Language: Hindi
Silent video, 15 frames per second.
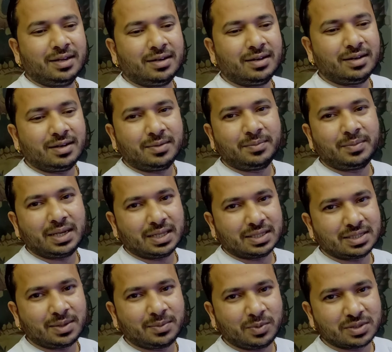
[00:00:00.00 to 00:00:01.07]
आ, मैं
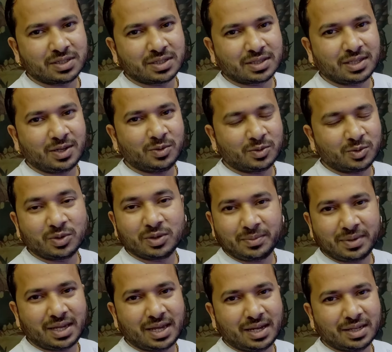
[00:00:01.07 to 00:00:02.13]
अच्छा बोल सकता हूँ क्योंकि
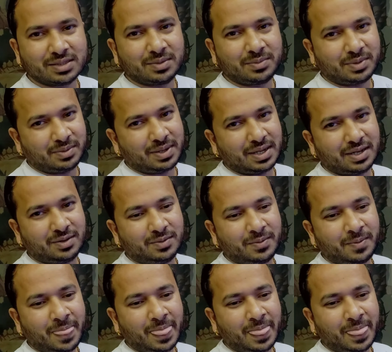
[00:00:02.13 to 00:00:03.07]
मैं यहाँ से बनवा रहा हूँ